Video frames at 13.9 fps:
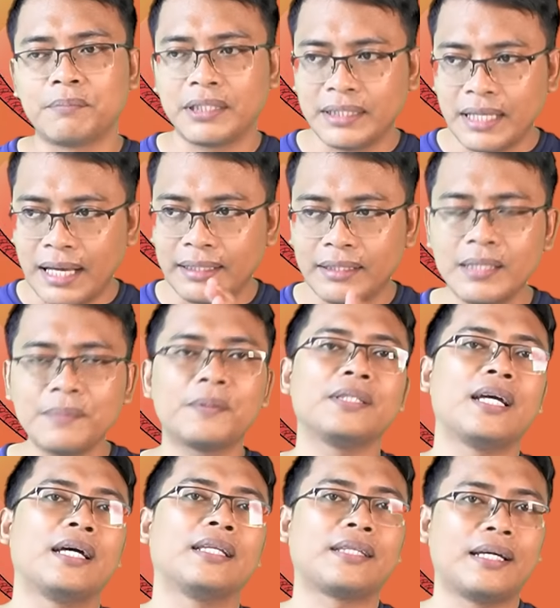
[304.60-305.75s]

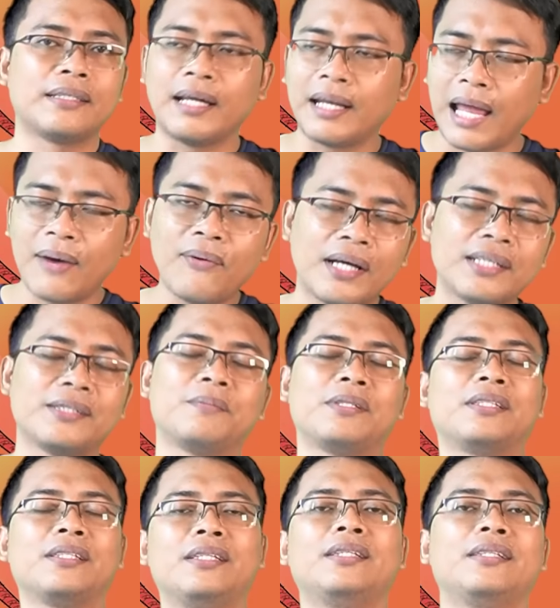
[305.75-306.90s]
pernyataan-pernyataan ngelawak
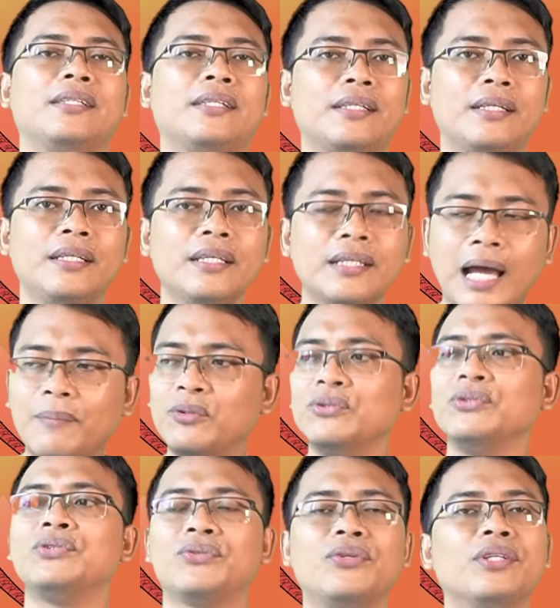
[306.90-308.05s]
seperti ini ini nggak
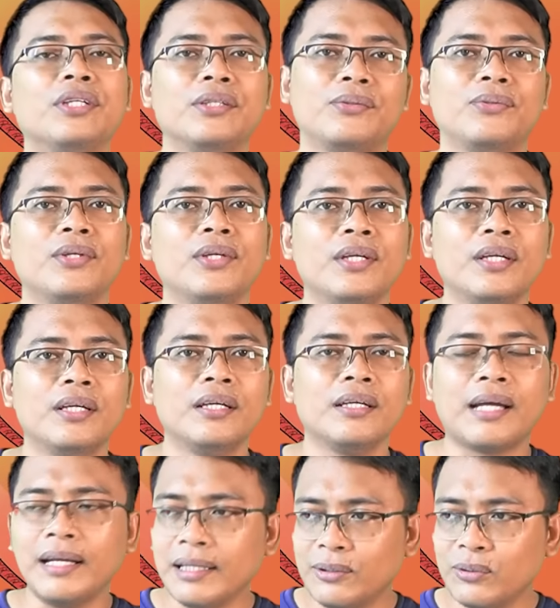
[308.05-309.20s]
muncul gitu
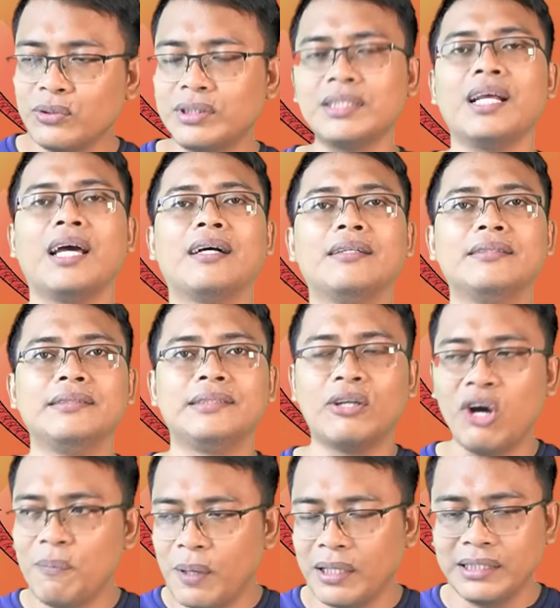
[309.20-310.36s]
karena terus terang
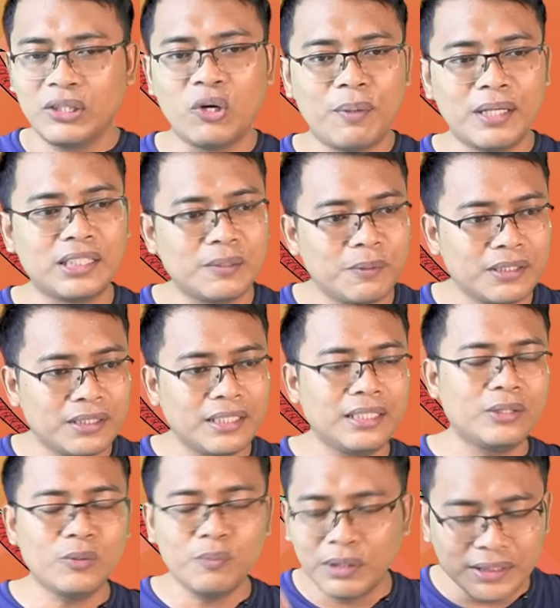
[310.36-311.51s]
jawaban-jawaban seperti
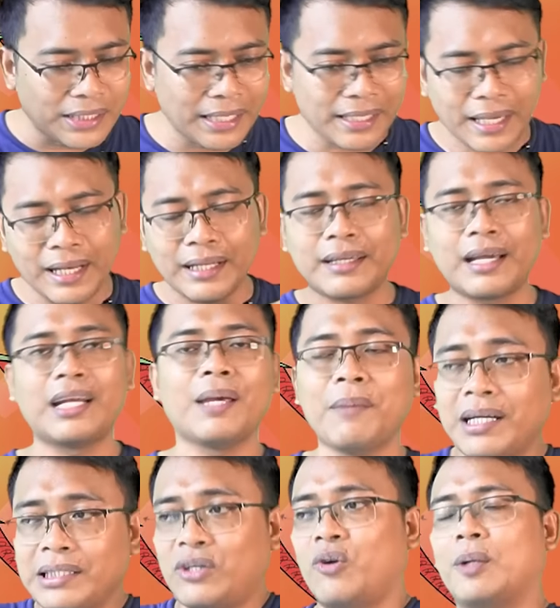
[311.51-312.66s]
ini tuh menjengkelkan
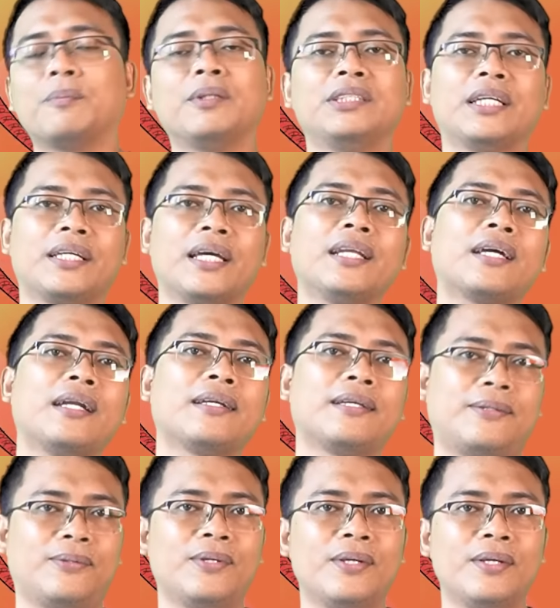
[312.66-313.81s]
emang jawaban menjengkelkan
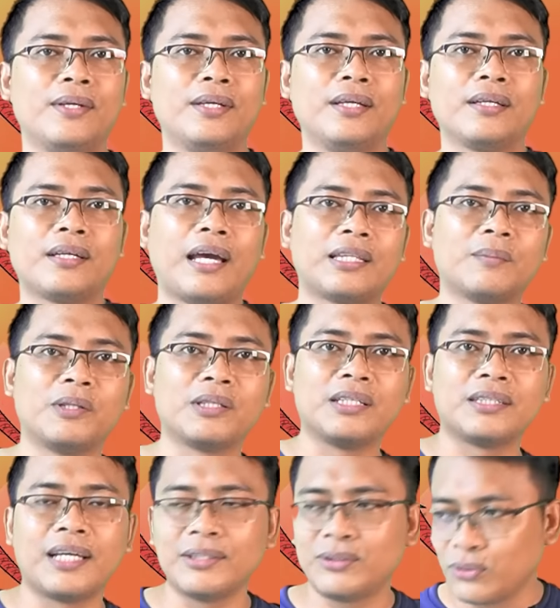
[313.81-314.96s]
gitu kayak teman
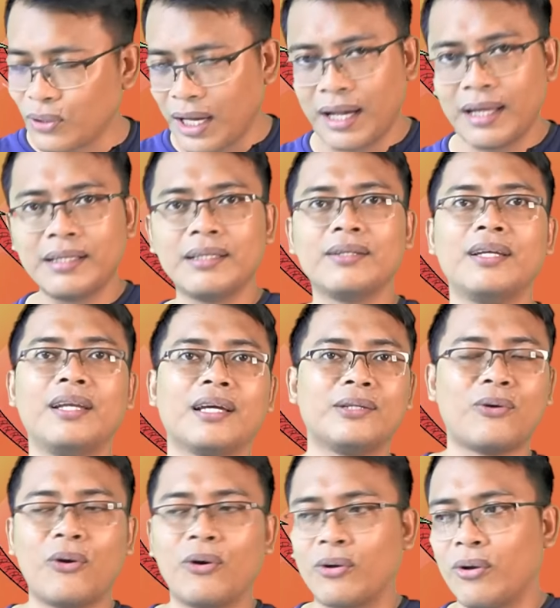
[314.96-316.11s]
kita curhat gitu ya
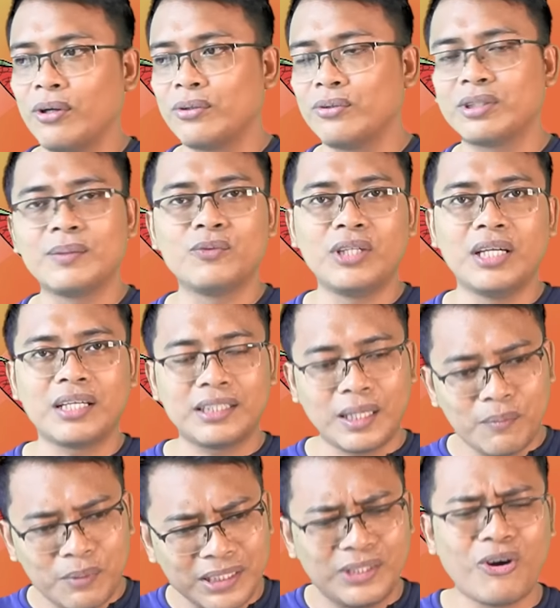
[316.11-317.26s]
lagi nongkrong terus kemudian
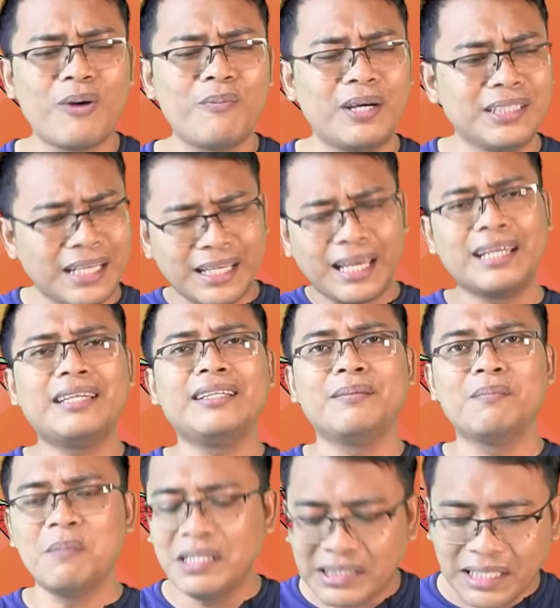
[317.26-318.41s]
kita beri jawaban yang kayak
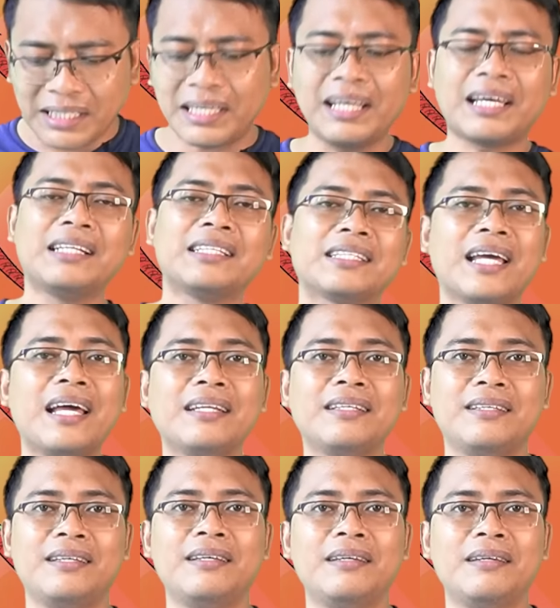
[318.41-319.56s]
gini menjengkelkan sekali